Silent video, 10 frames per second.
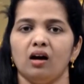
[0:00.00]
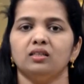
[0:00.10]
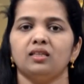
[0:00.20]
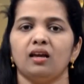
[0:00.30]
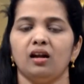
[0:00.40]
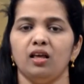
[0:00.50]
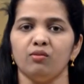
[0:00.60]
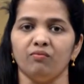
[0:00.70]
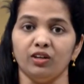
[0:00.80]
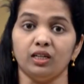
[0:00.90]

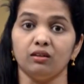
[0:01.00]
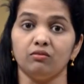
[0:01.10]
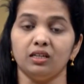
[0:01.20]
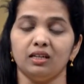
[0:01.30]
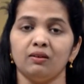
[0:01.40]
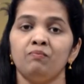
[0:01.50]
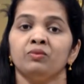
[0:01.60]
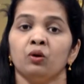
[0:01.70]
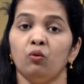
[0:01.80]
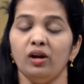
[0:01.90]
ஆசைகளையும் விட்டுவிட்டு
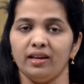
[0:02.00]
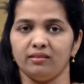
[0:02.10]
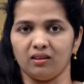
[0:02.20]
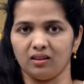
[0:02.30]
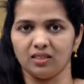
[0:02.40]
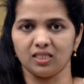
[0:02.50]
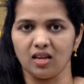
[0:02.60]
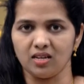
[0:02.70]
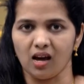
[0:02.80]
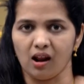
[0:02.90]
ஊழியத்திற்கு
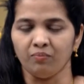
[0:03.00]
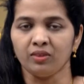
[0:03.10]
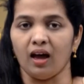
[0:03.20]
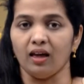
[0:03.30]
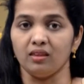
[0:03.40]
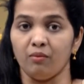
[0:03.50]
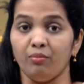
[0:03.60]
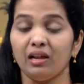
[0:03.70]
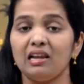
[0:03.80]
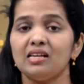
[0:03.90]
சென்றார் அந்த
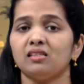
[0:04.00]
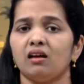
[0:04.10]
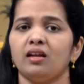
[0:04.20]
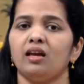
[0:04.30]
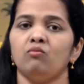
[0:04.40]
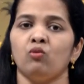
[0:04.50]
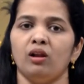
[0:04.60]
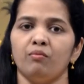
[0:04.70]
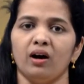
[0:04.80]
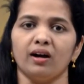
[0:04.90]
தில்லி சண்டையின்
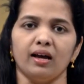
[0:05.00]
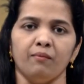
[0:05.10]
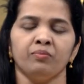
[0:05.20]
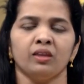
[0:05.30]
மூலமாக